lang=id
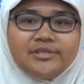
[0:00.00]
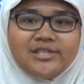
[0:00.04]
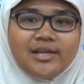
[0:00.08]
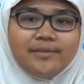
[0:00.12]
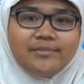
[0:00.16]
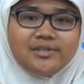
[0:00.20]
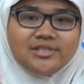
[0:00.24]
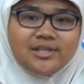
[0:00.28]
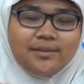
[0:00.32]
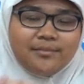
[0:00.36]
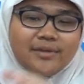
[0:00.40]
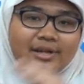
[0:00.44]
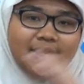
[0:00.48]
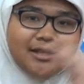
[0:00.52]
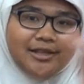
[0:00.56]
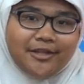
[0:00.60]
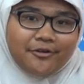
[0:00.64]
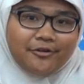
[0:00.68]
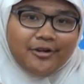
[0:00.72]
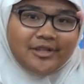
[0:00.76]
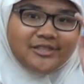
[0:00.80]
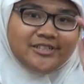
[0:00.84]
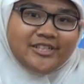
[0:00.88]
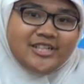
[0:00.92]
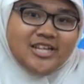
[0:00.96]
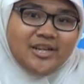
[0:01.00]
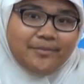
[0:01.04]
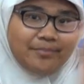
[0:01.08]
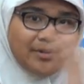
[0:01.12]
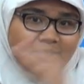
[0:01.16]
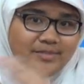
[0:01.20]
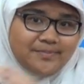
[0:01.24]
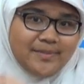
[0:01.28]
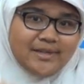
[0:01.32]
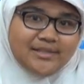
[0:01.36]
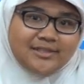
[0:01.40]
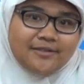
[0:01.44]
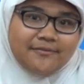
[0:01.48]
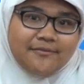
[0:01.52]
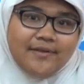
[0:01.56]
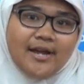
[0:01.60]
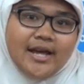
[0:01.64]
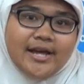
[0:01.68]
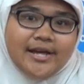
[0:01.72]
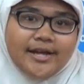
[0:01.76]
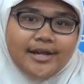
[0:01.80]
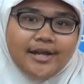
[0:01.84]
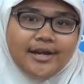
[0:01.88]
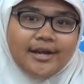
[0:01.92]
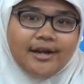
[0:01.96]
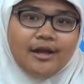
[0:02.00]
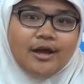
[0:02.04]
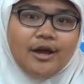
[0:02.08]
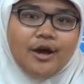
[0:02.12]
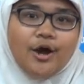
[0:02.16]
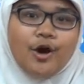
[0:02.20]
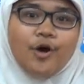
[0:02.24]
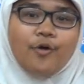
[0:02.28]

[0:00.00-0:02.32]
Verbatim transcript: saya bisa melihat Indonesia dari perspektif lain